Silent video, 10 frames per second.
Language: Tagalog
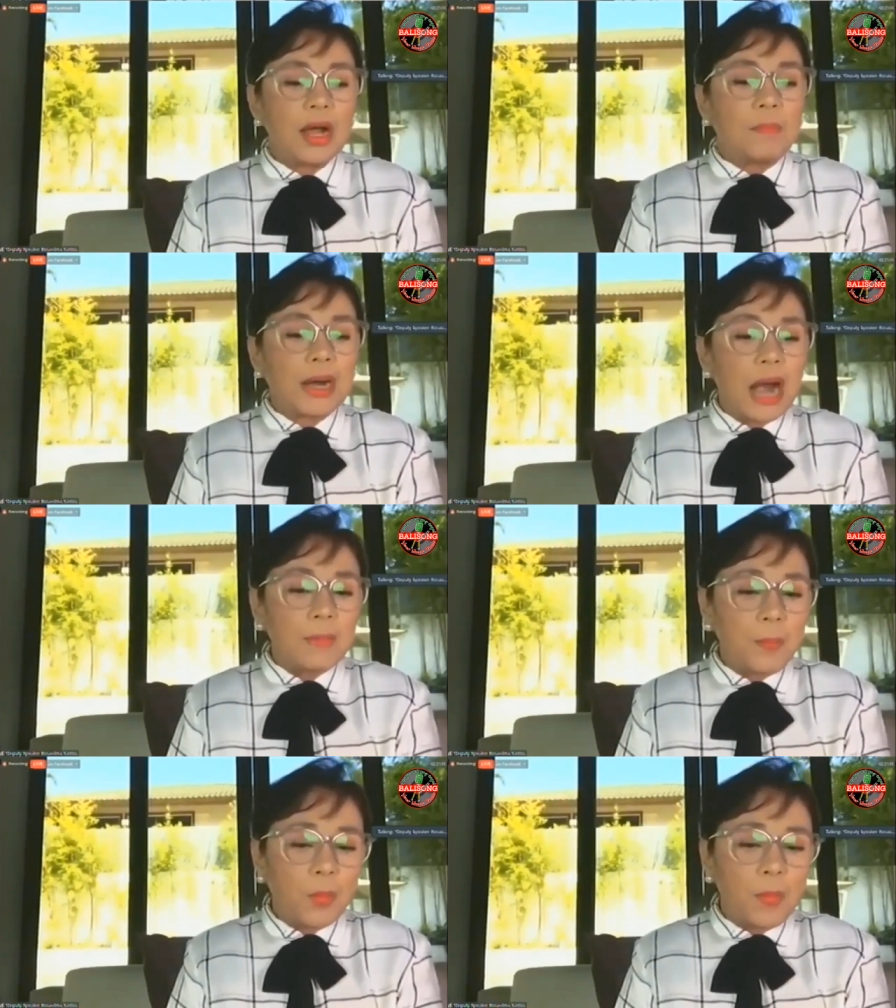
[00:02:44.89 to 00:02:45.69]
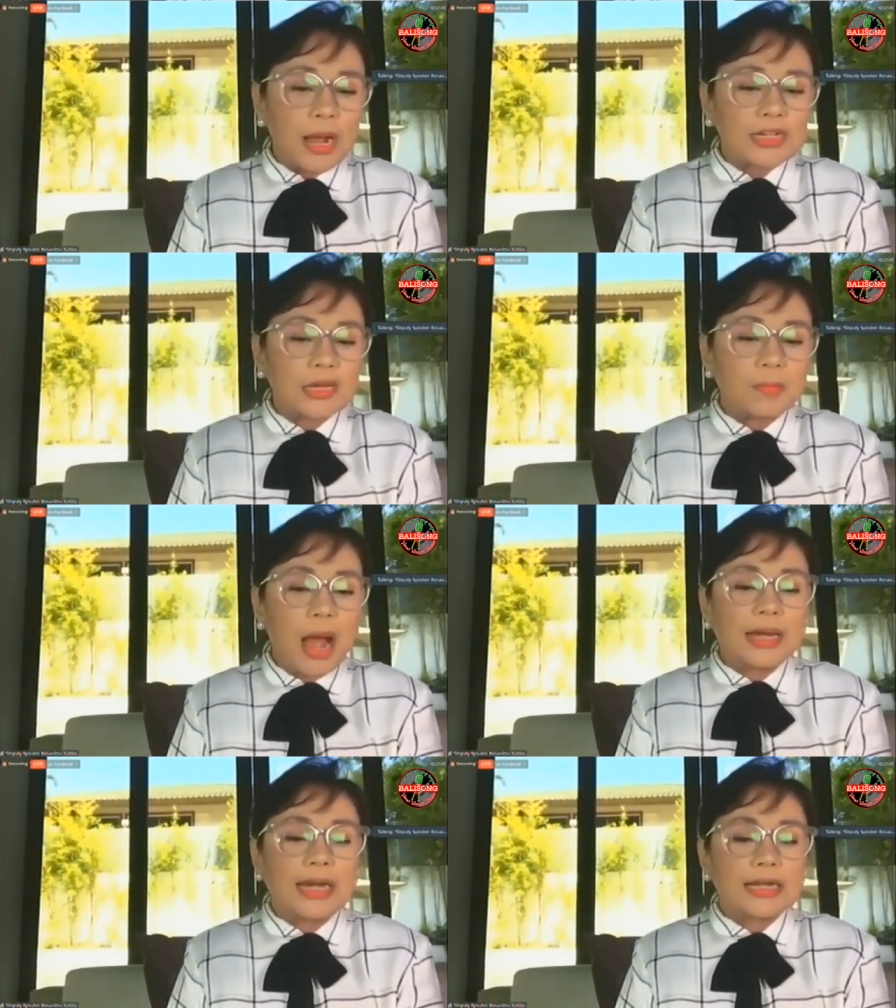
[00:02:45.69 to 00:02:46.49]
marami pong mga
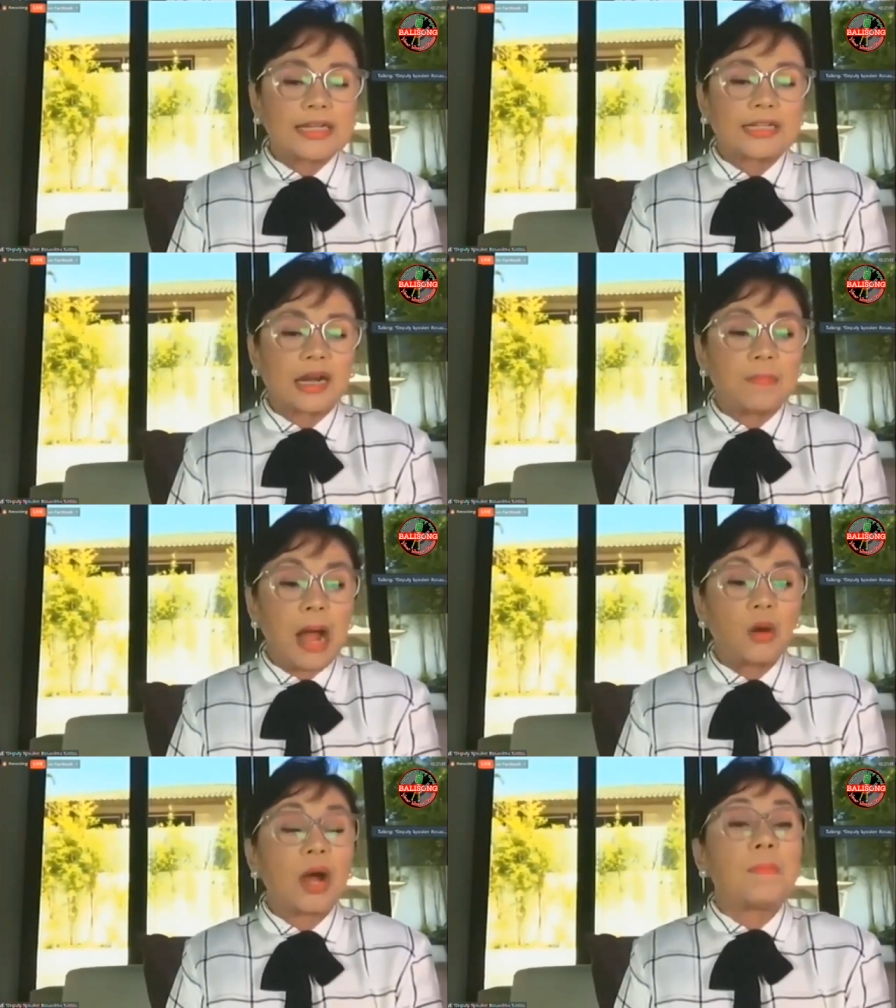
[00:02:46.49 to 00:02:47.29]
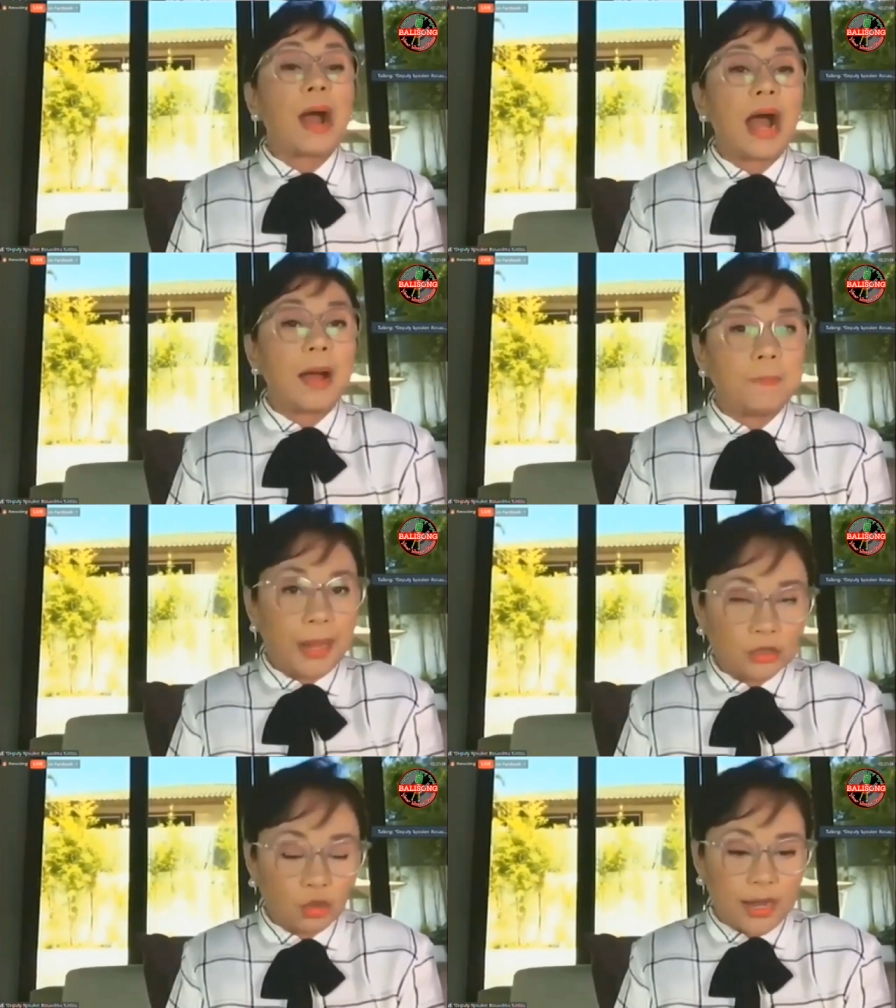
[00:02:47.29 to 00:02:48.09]
kasamahan nila sa trabaho ang
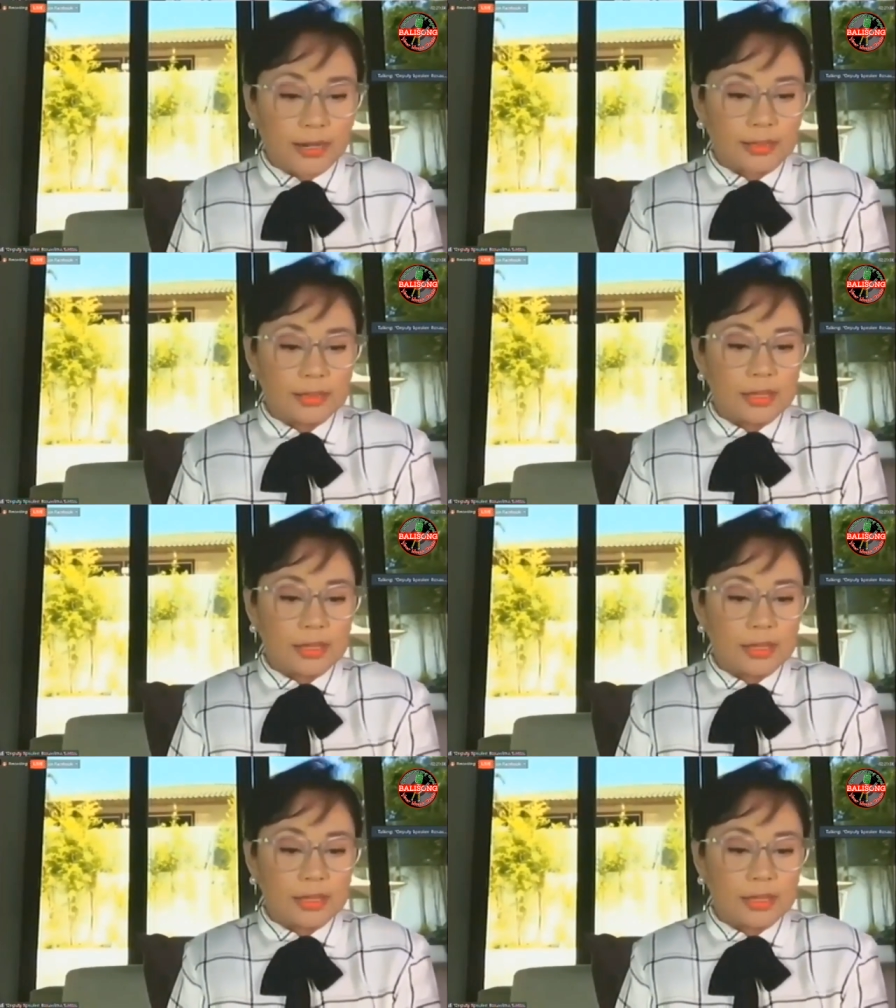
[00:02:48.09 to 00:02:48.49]
maaapektuhan.